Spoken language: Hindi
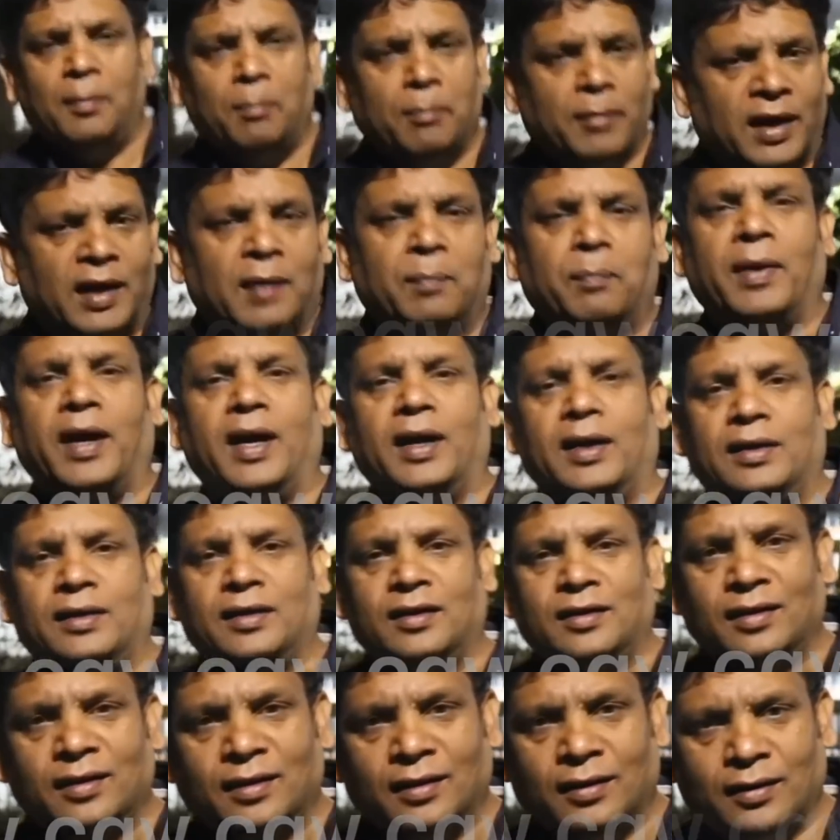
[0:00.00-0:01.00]
है मेन पार्ट
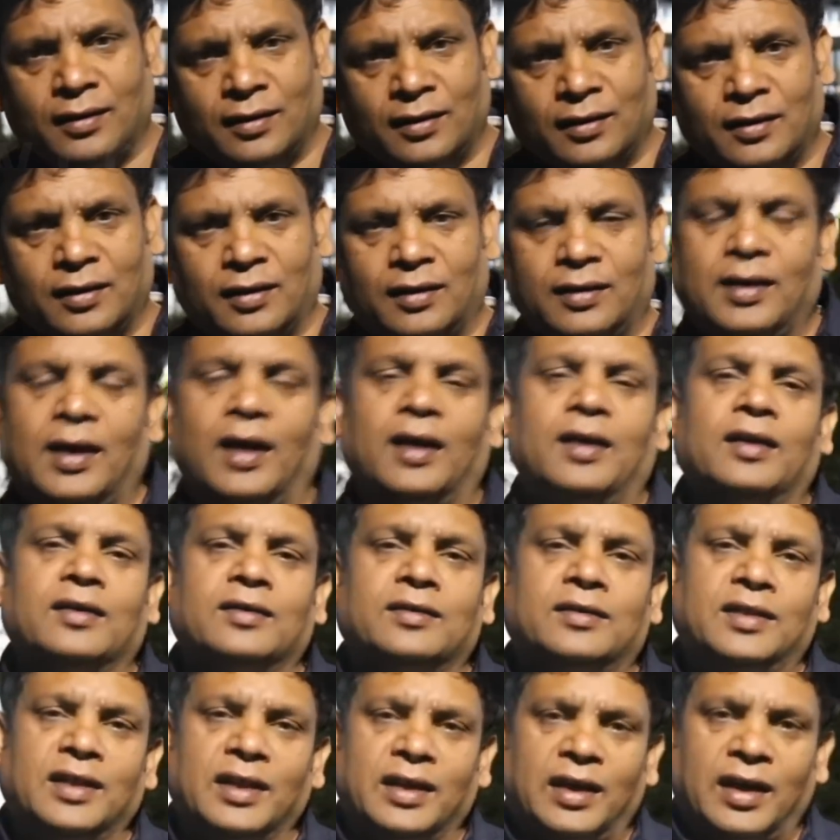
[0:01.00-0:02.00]
यहाँ
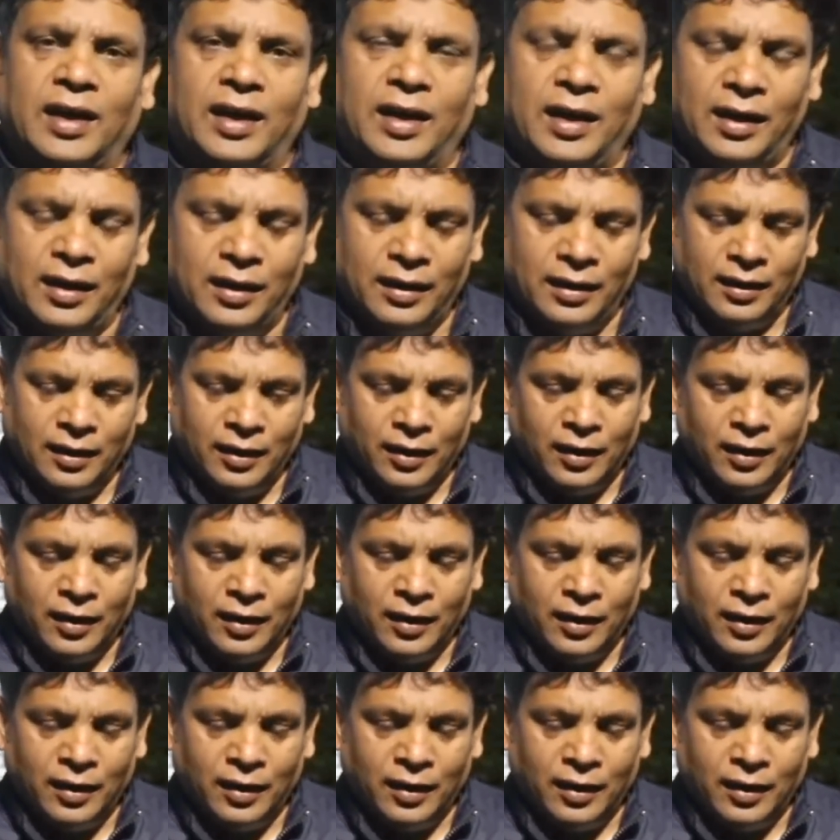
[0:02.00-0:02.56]
नज़दीक है